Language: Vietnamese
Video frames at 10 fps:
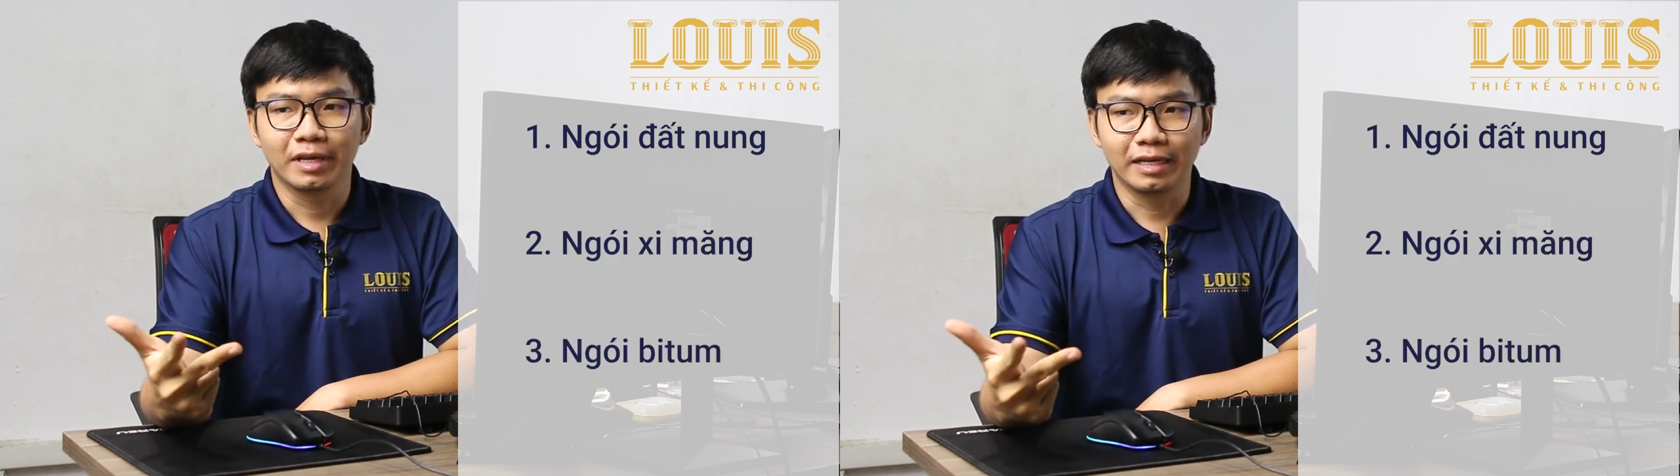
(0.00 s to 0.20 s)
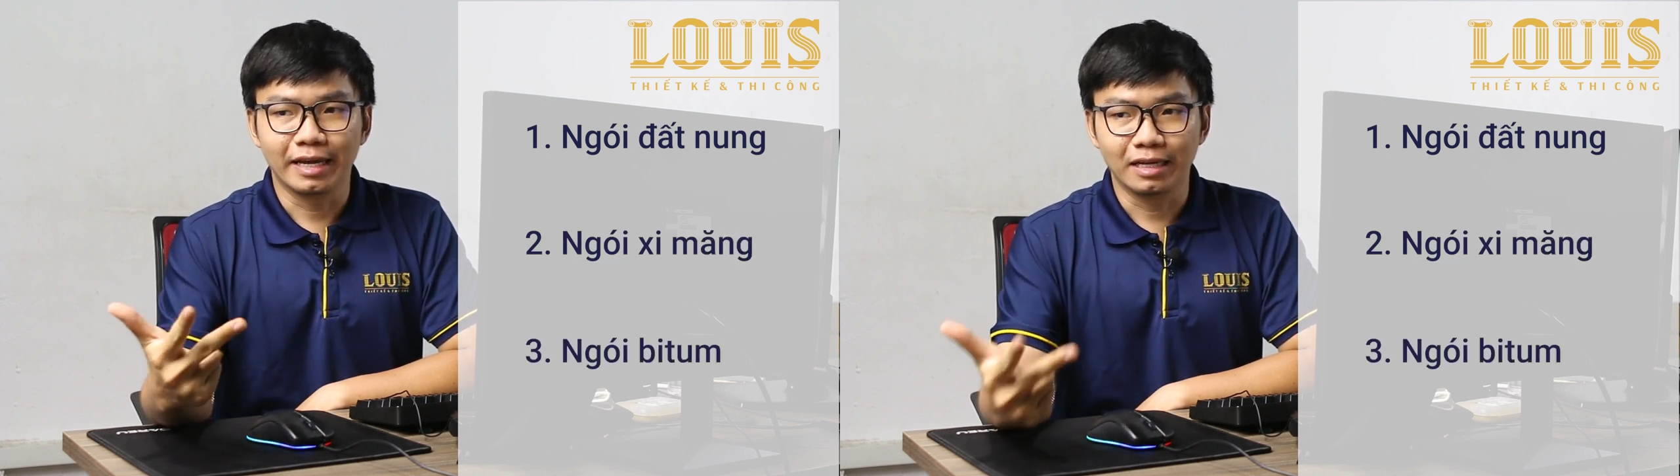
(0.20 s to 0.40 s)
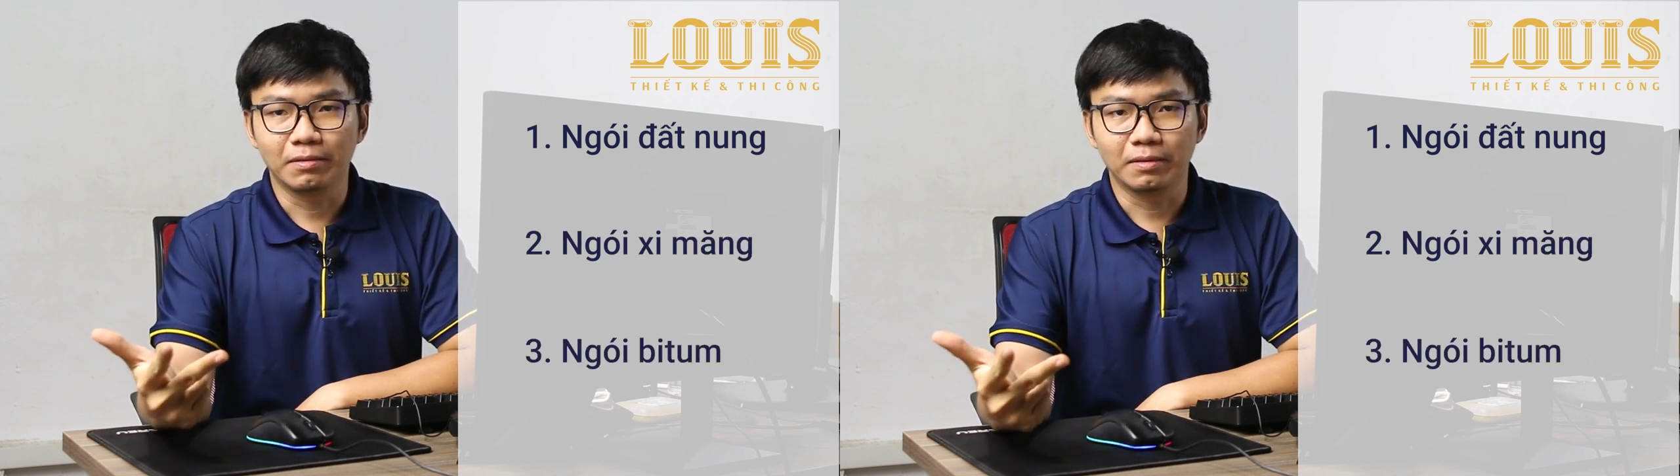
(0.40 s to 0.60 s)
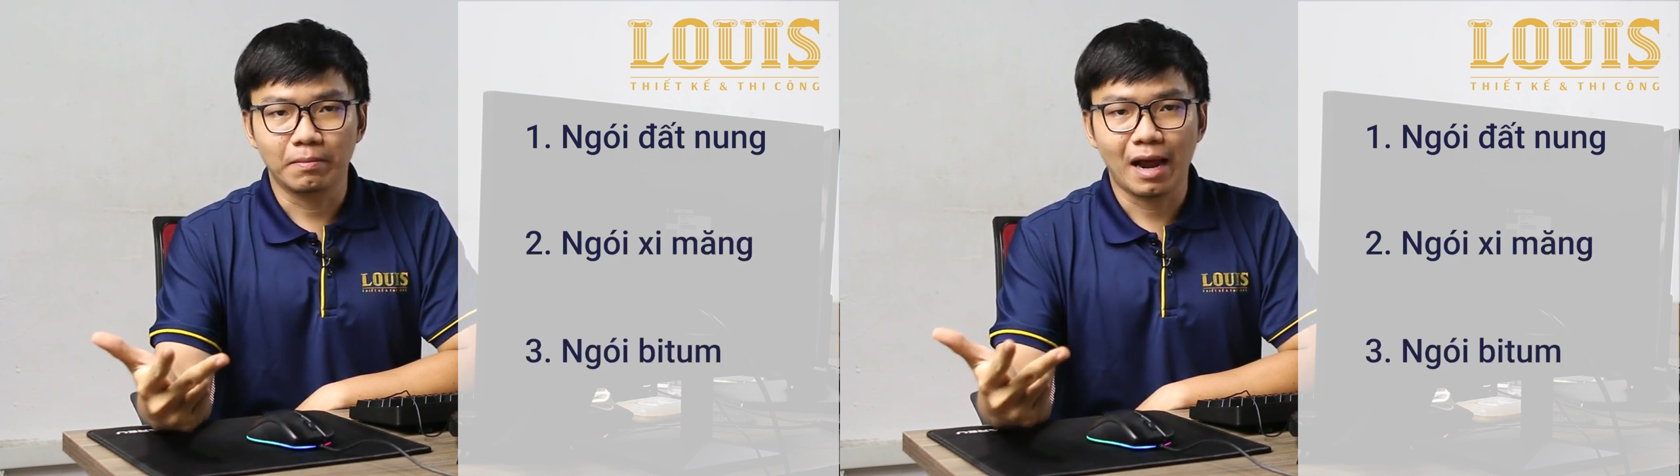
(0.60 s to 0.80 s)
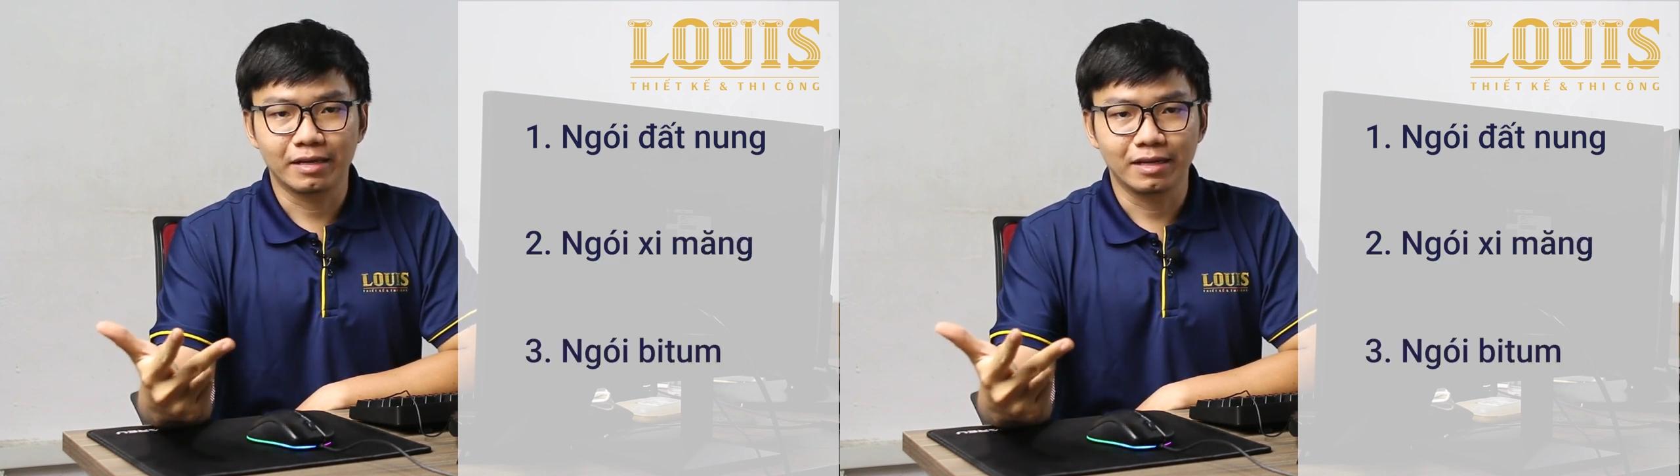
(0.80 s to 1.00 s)
Thì hiện là
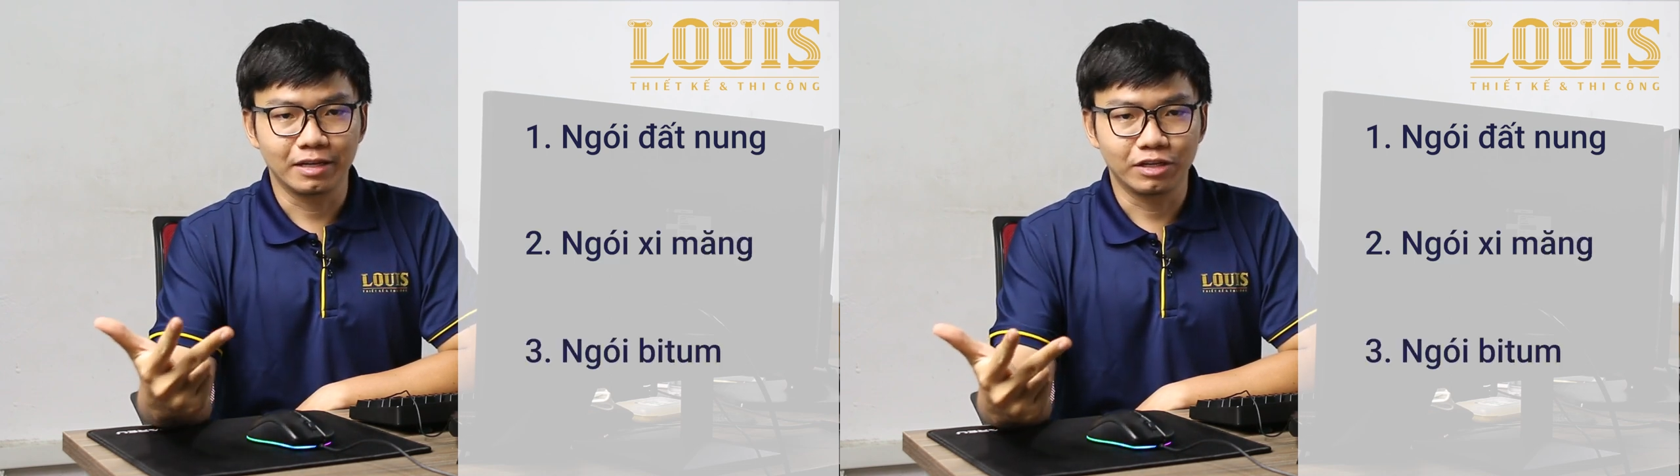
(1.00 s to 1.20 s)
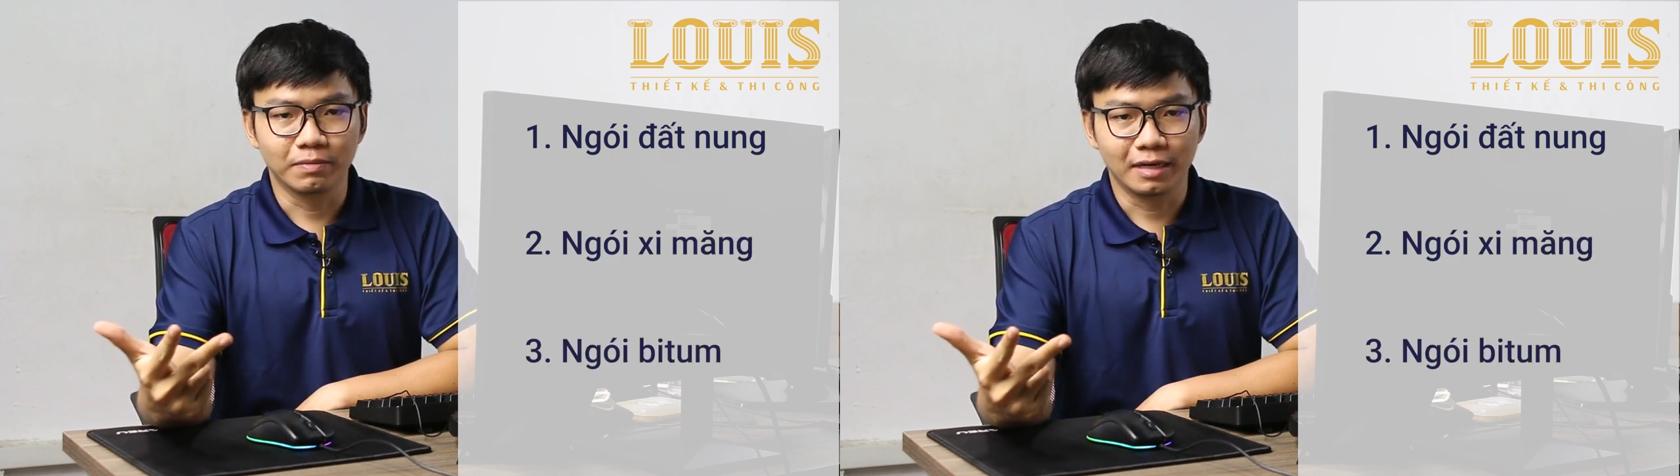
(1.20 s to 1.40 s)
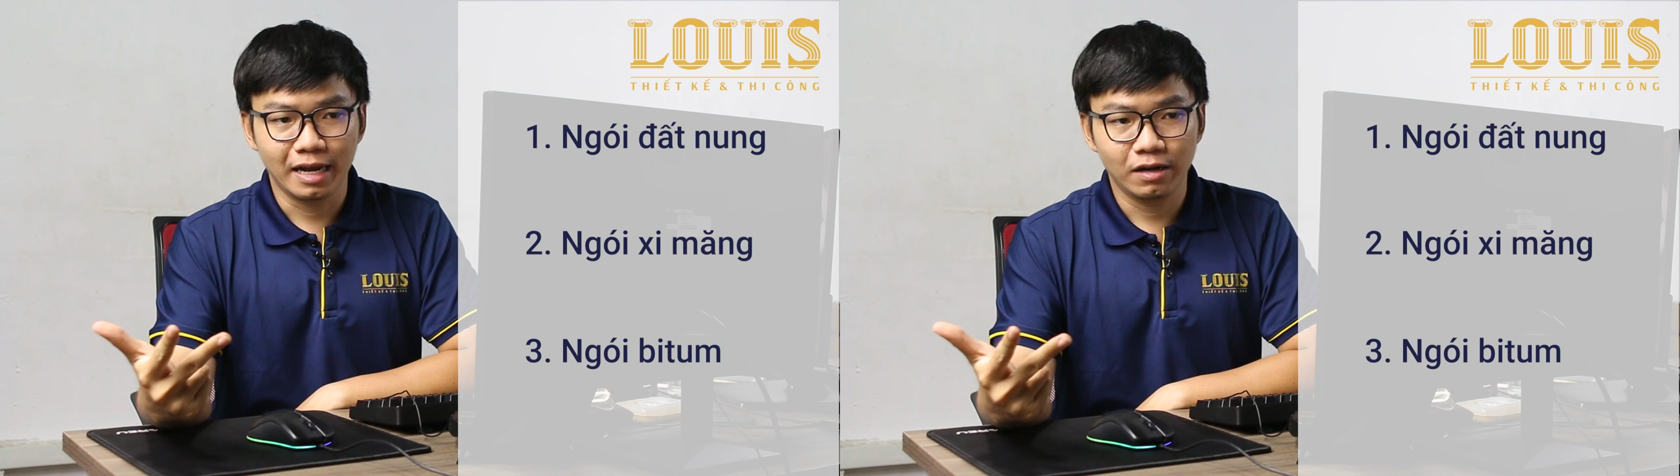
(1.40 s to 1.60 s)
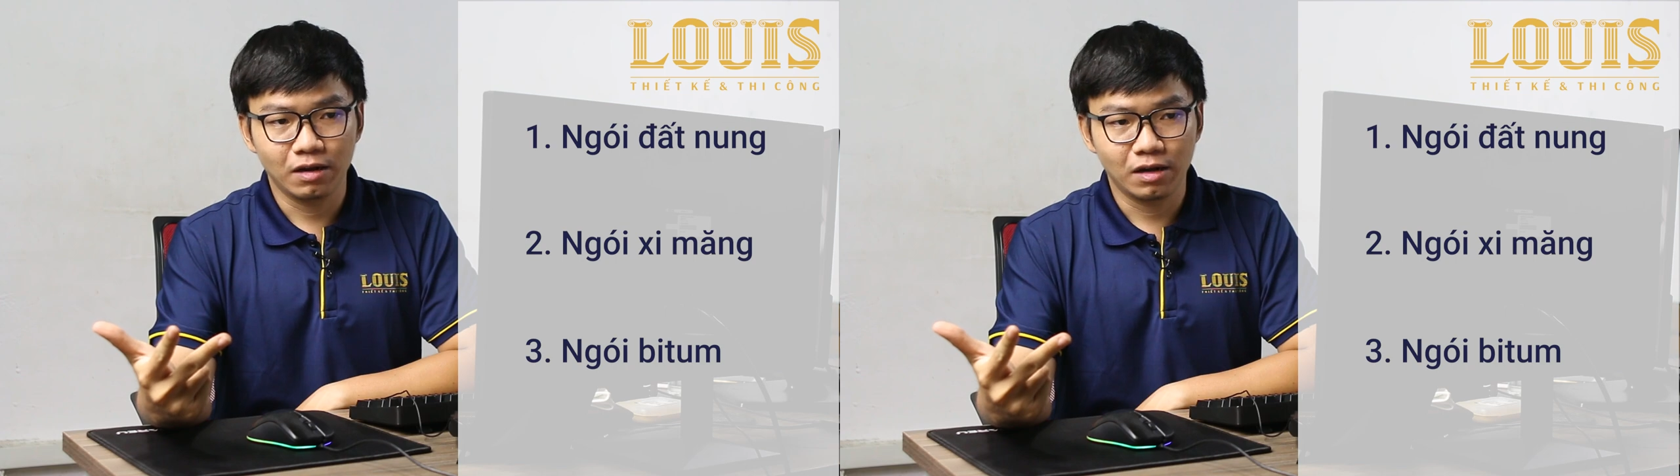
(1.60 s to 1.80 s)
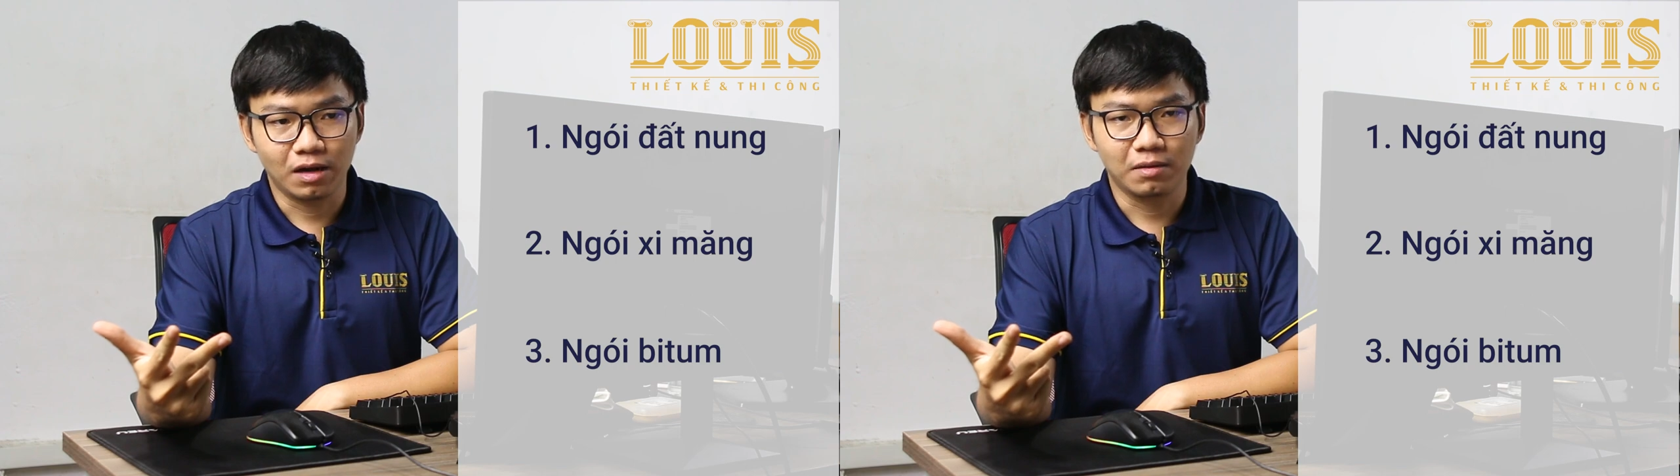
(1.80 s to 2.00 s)
ba trên thị trường mình thấy
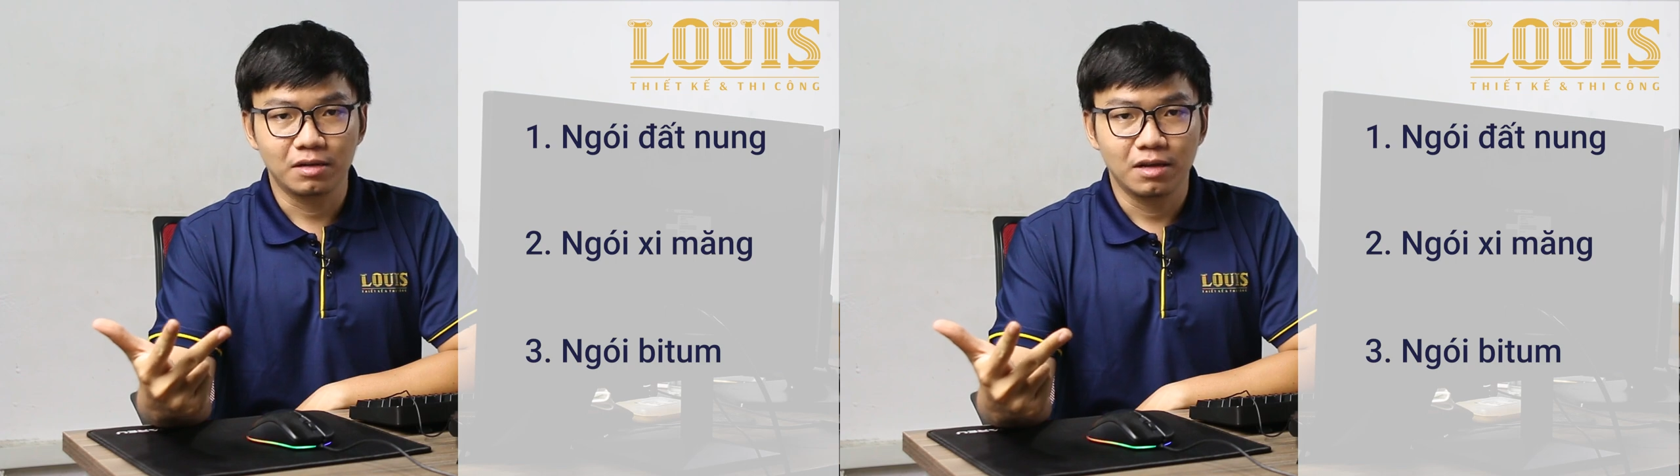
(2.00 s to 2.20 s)
có à,